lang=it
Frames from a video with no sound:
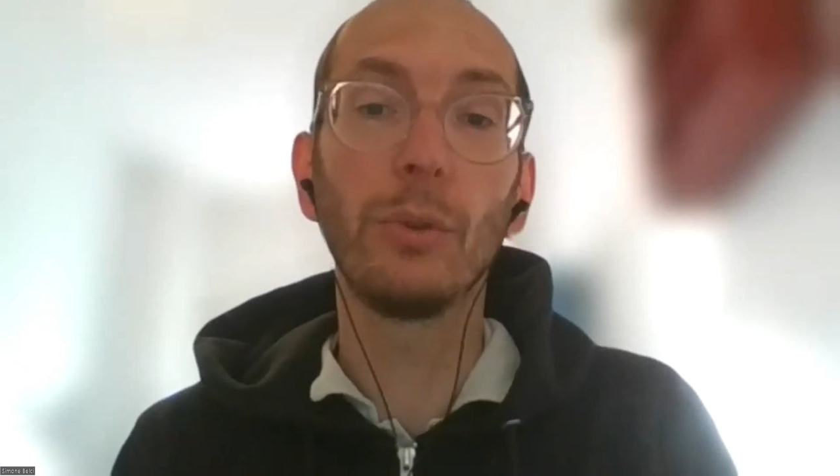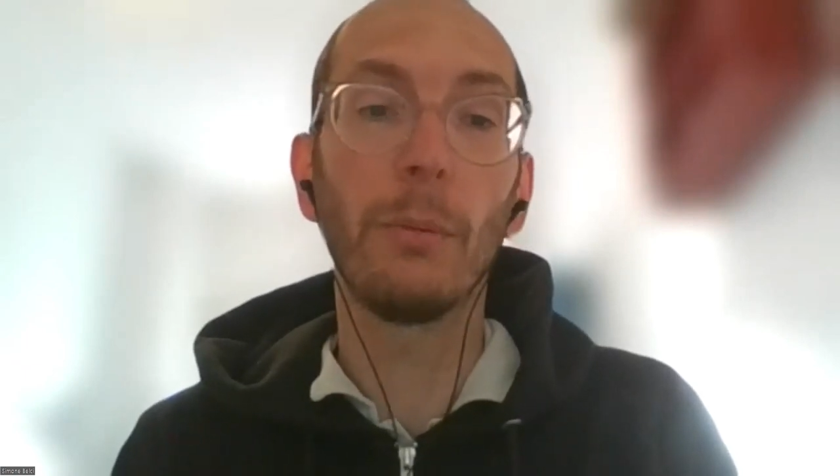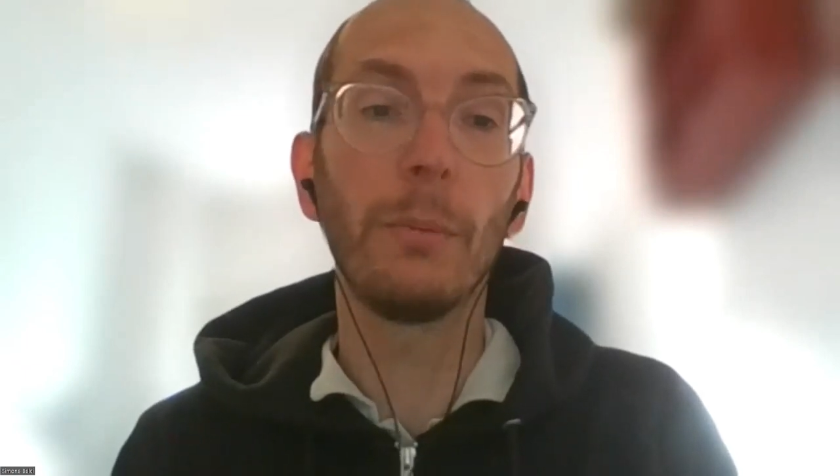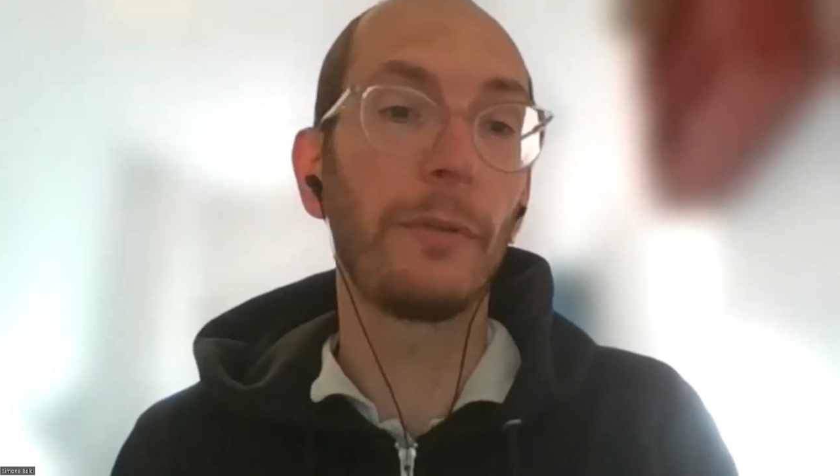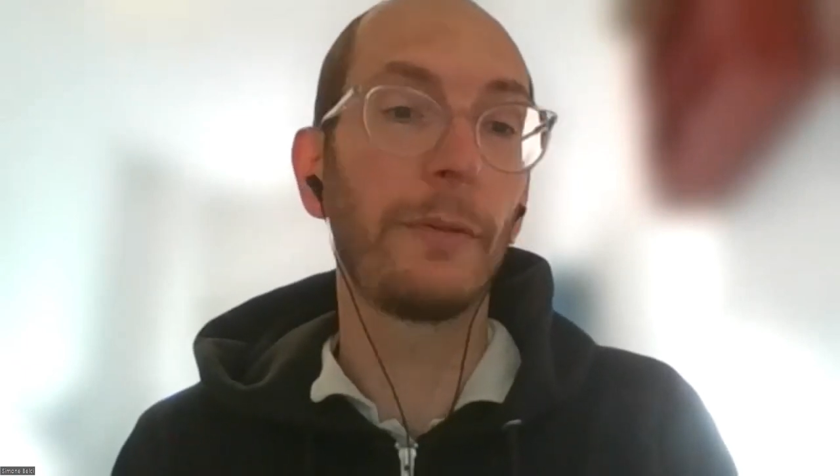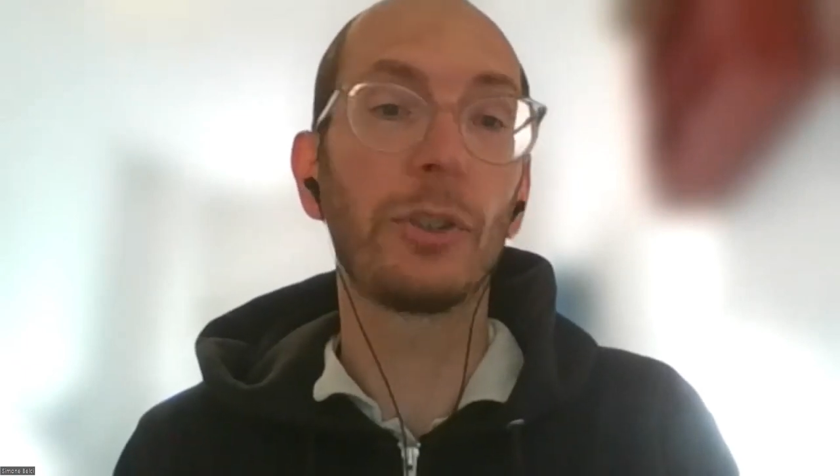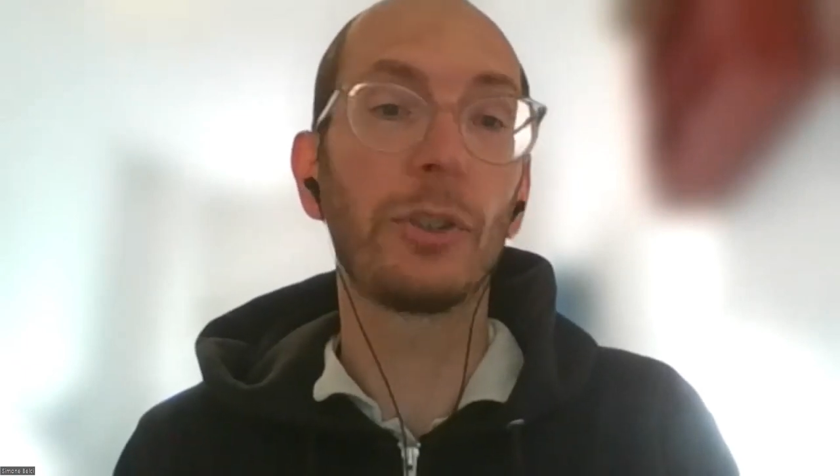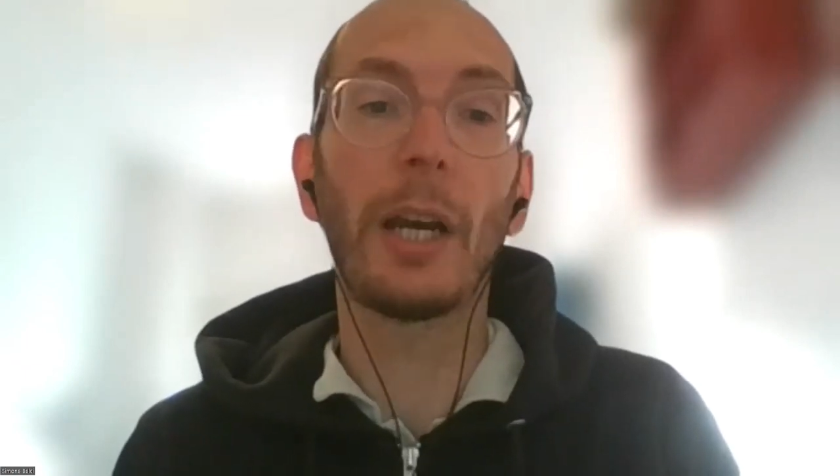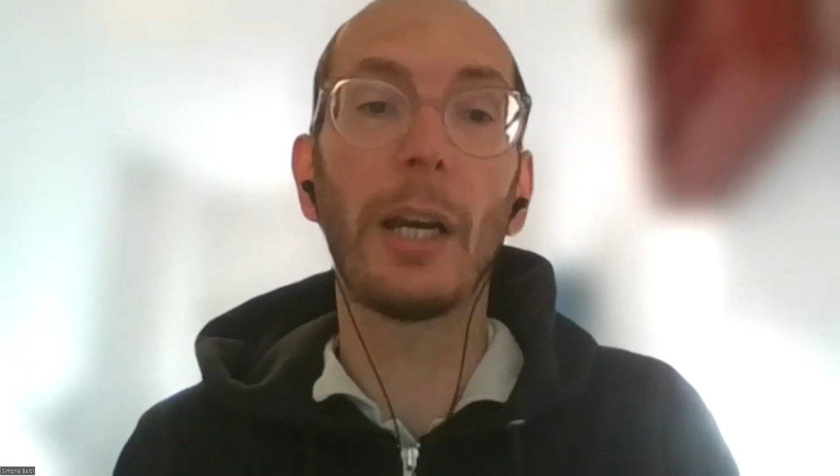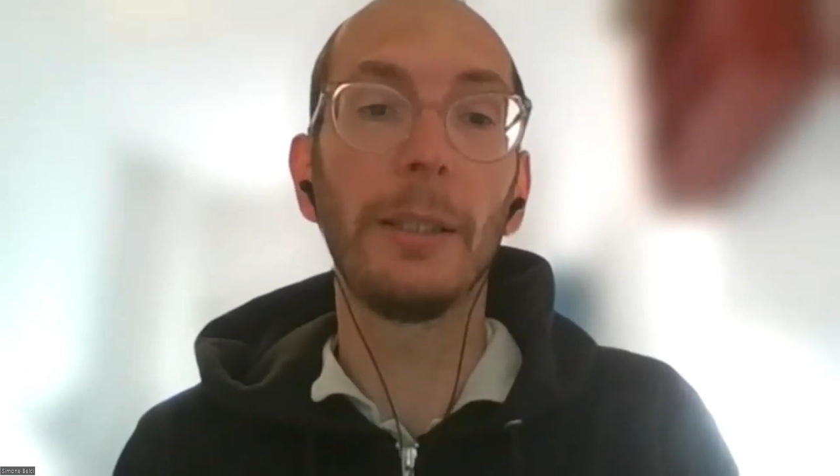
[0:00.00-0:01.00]
nome
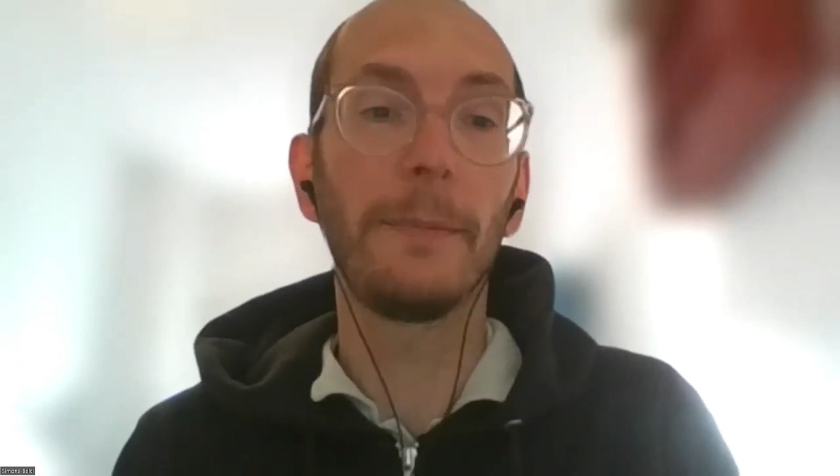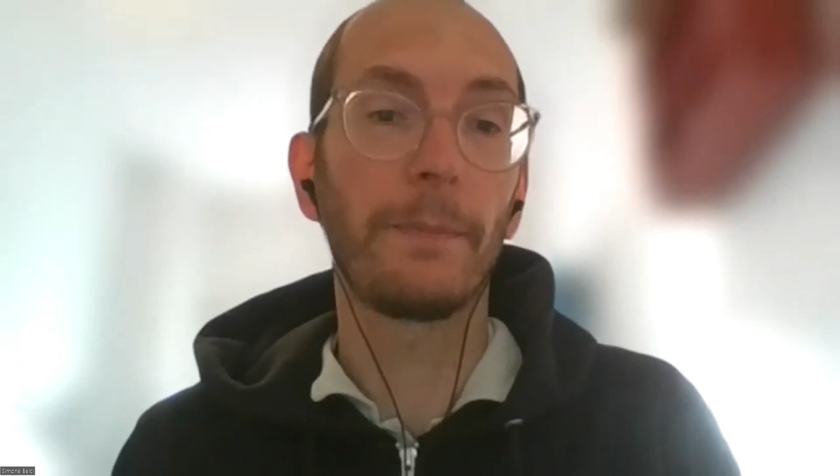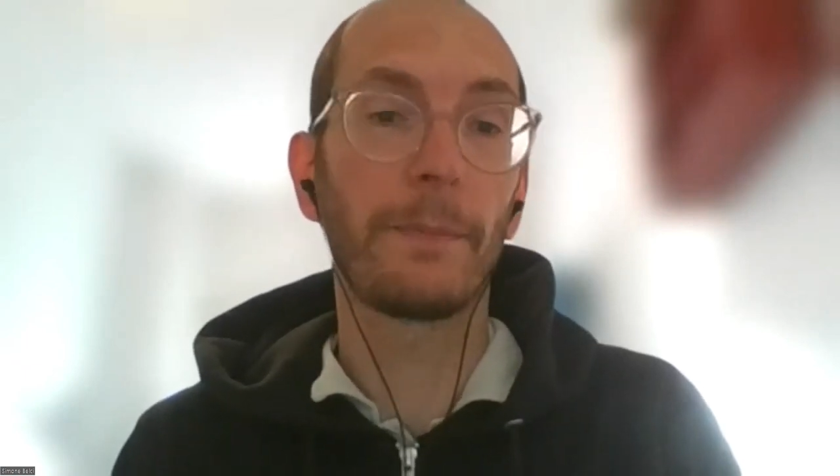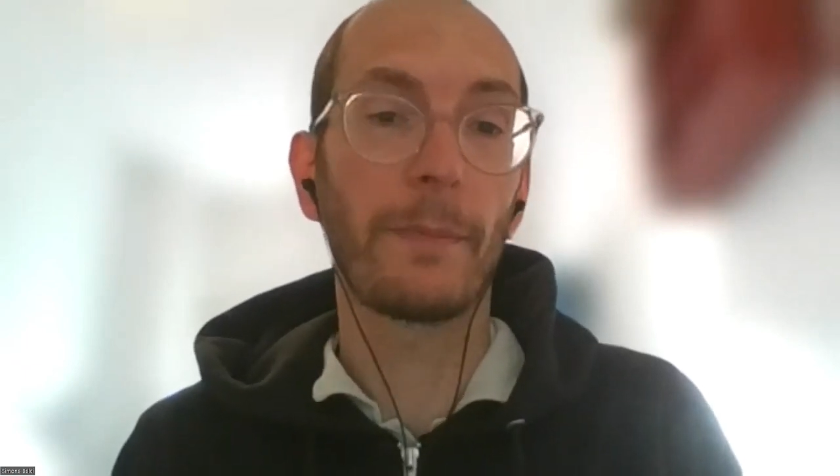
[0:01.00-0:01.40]
ufficiale.